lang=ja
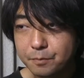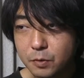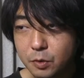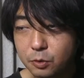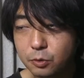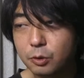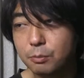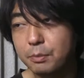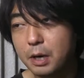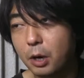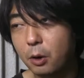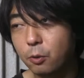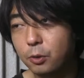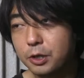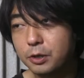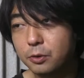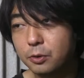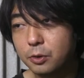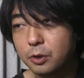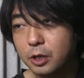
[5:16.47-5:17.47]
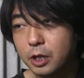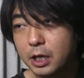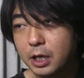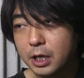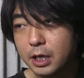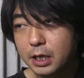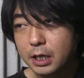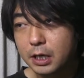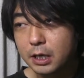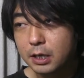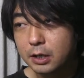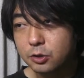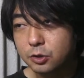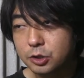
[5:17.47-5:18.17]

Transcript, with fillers: ということで、まあ、俺の考え